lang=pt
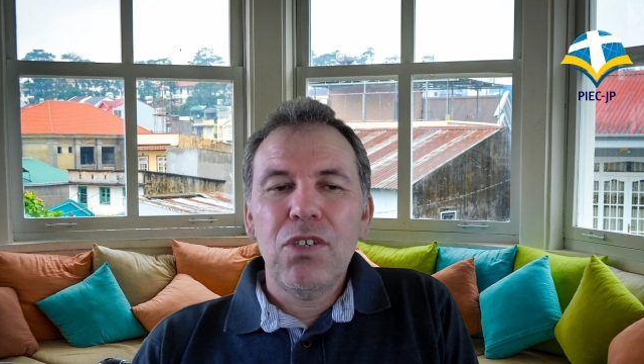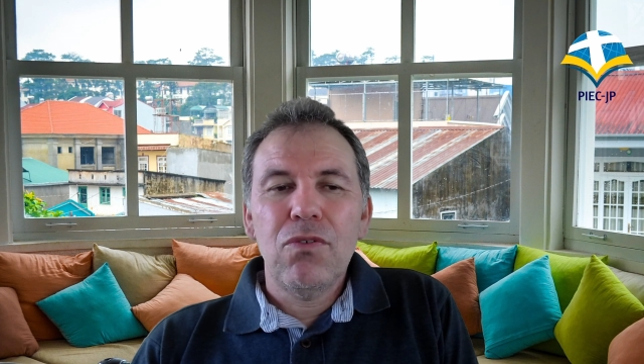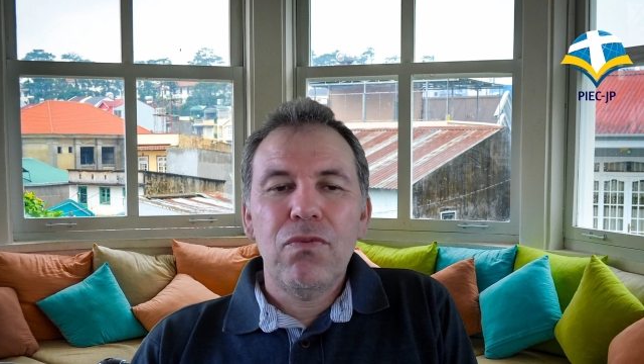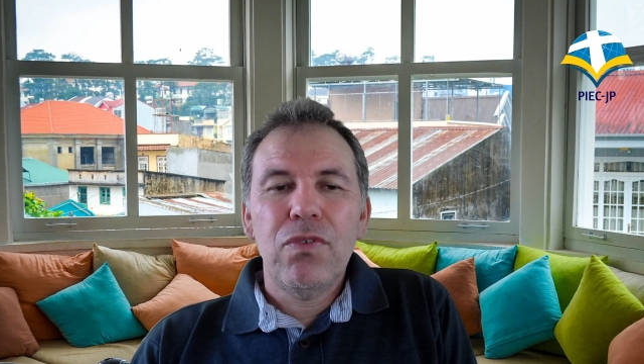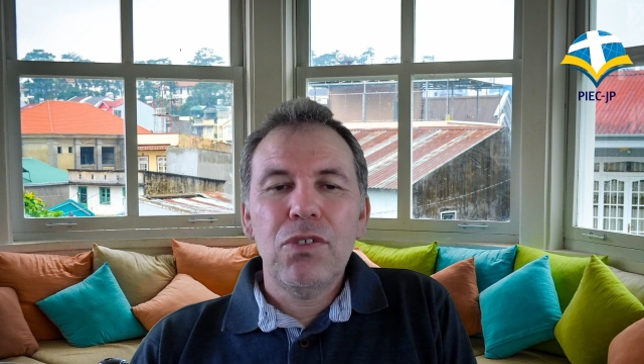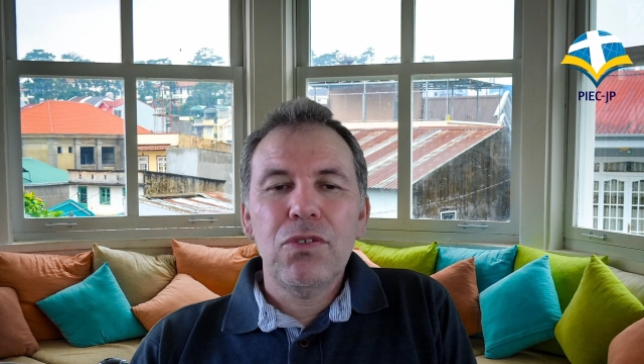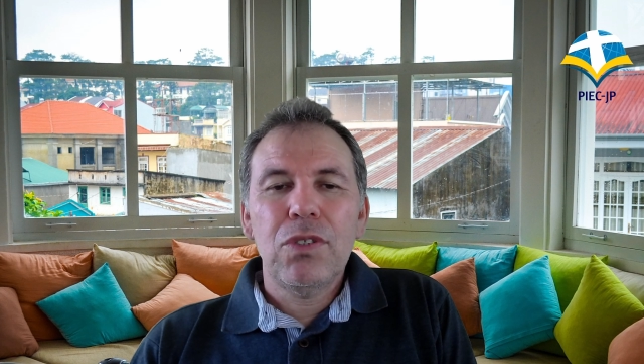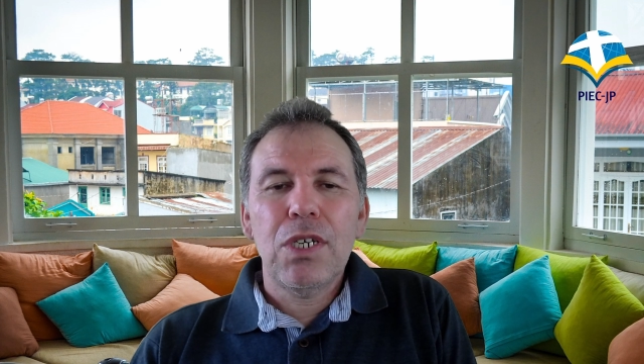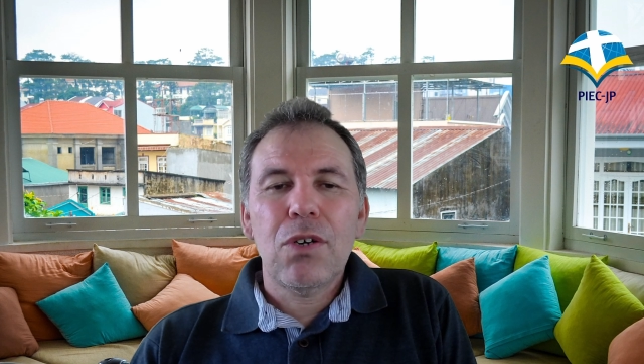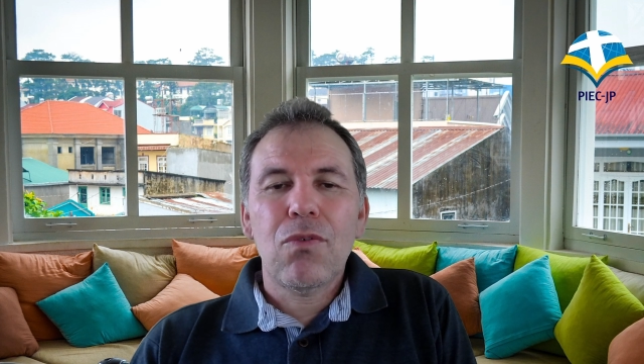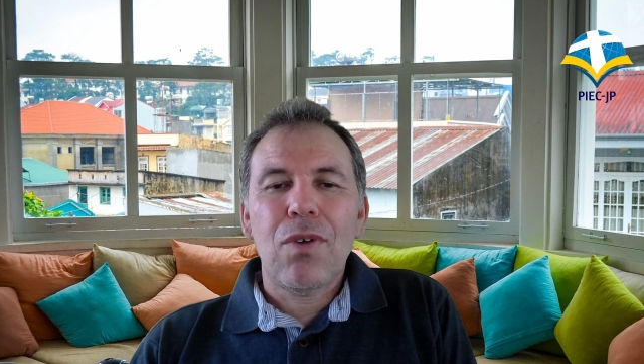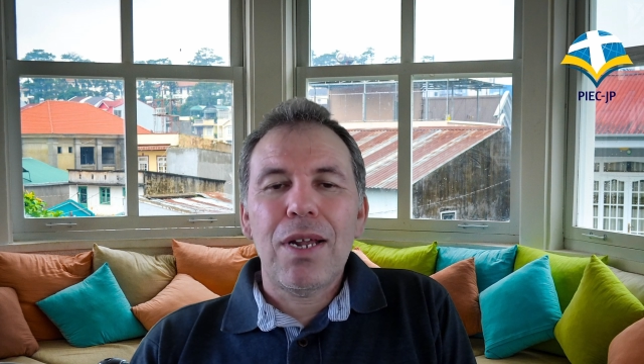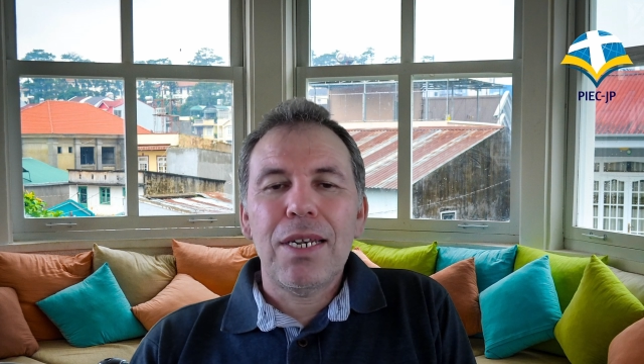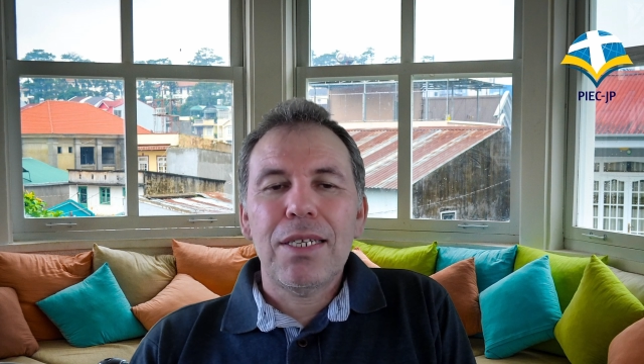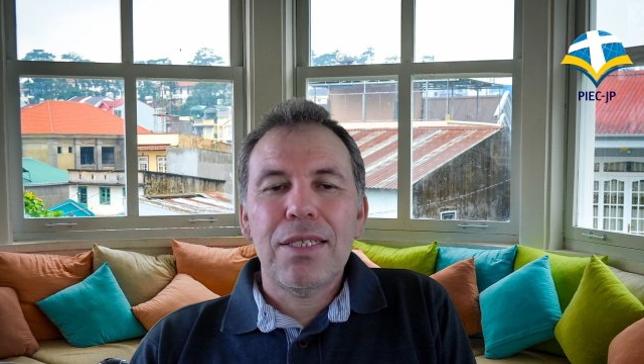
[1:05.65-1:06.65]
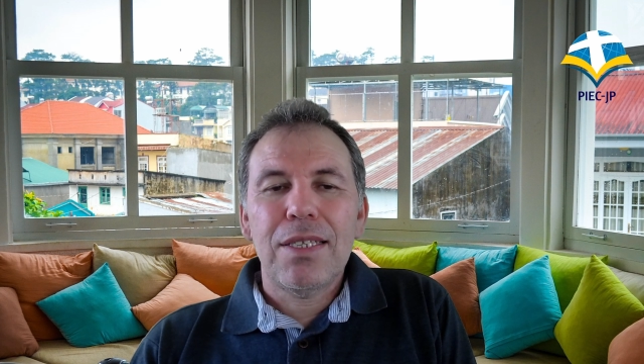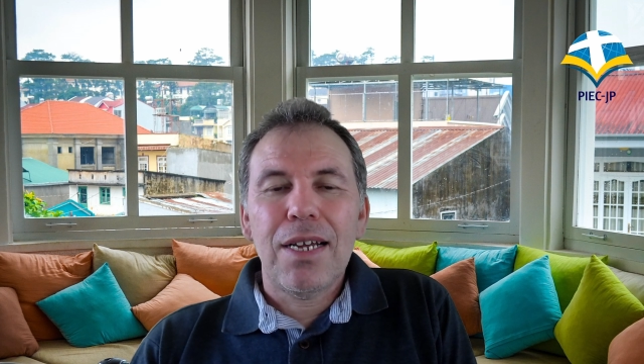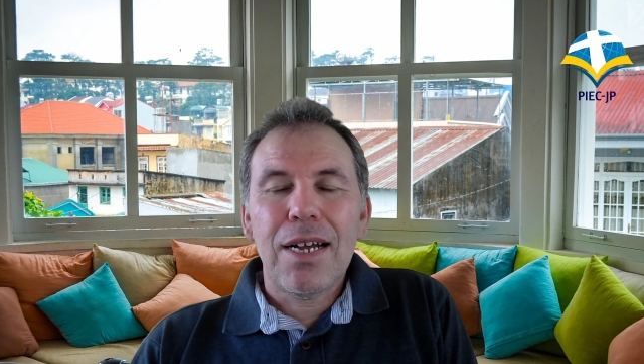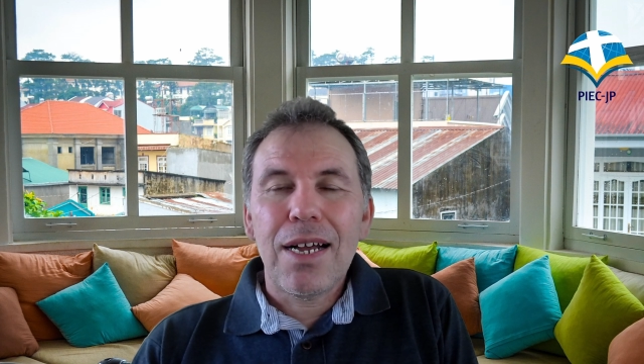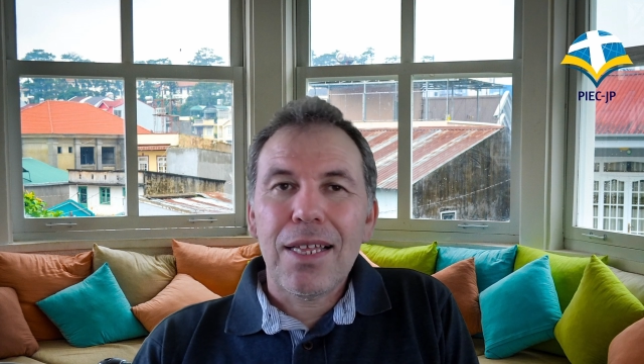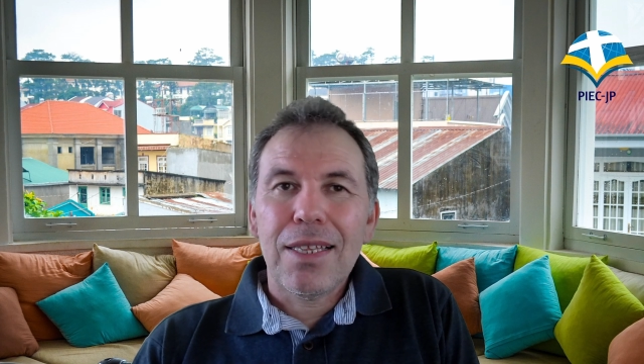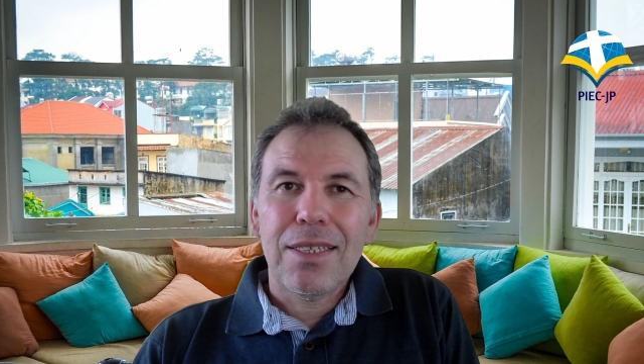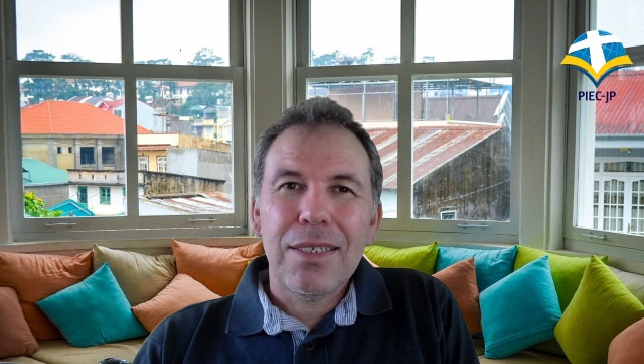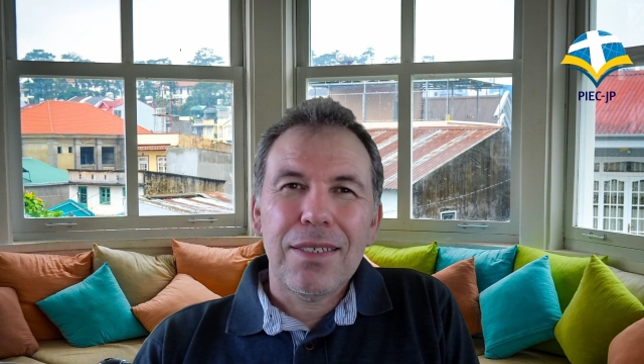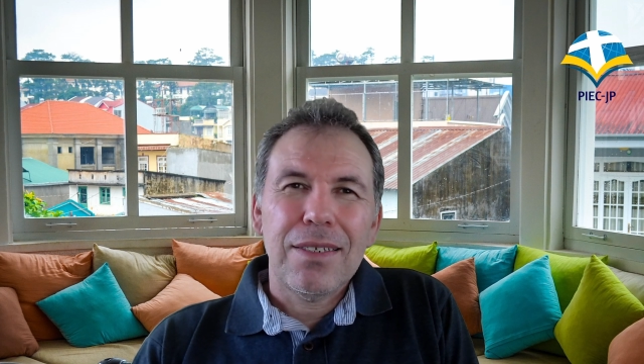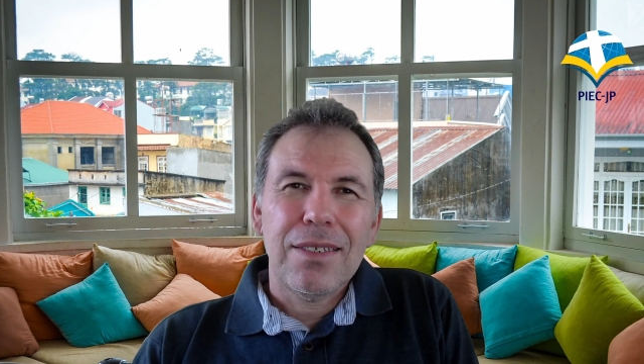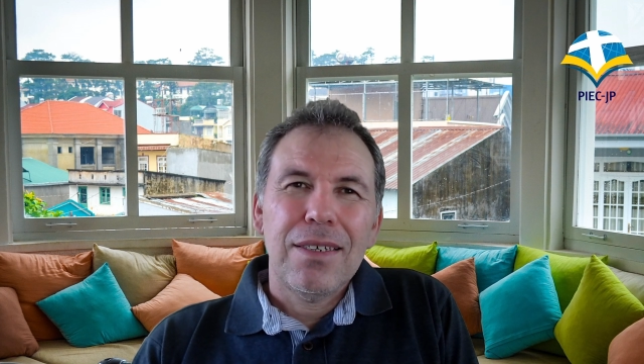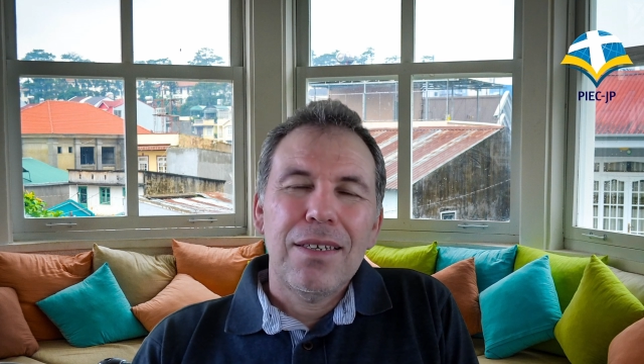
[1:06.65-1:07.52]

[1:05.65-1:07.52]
um vinho de qualidade,